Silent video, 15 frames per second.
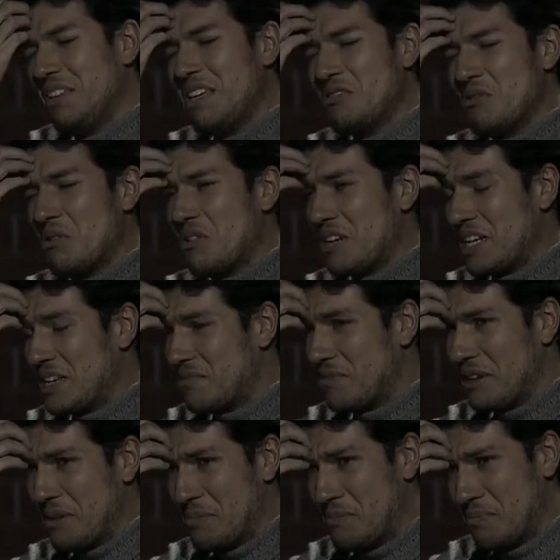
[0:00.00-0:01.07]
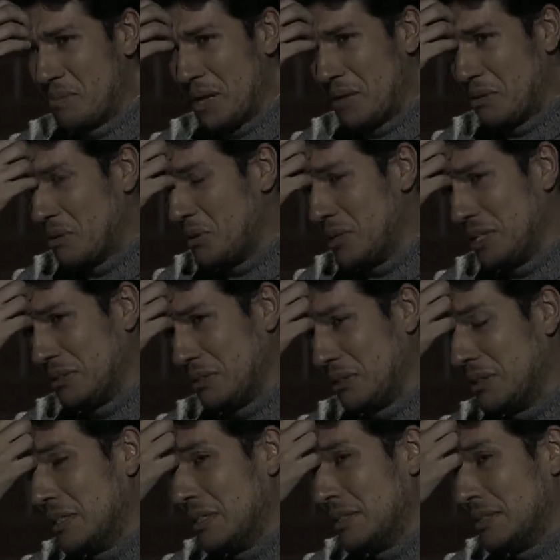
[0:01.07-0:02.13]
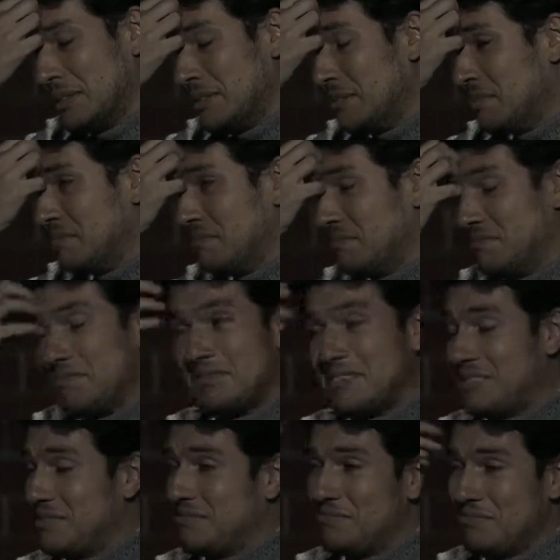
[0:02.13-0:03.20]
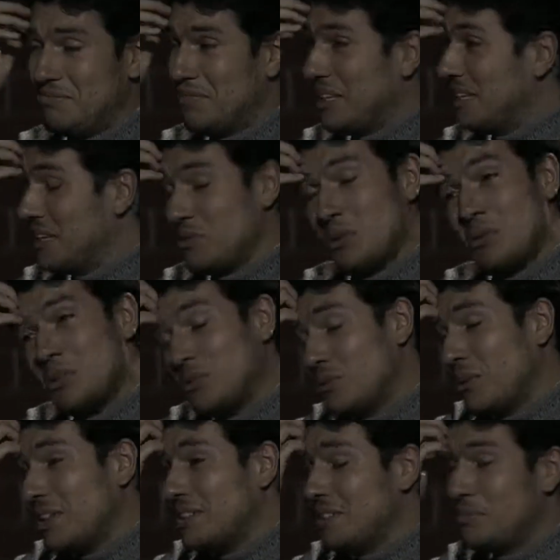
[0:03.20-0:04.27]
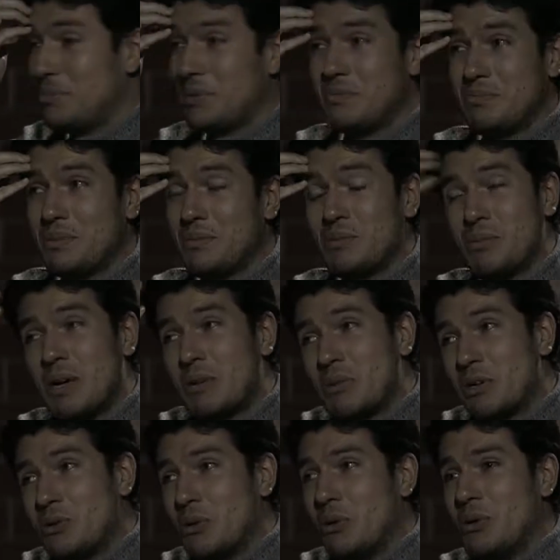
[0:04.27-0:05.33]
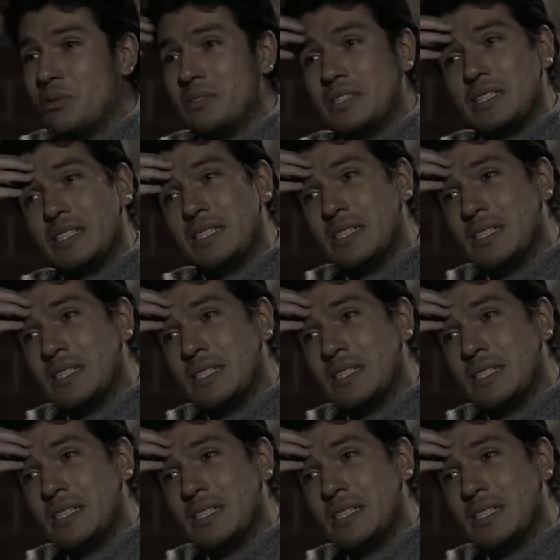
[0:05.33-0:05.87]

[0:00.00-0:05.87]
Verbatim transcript: Un niño rico un pirojito. Un man que yo he visto antes, pero, pero no me acuerdo dónde.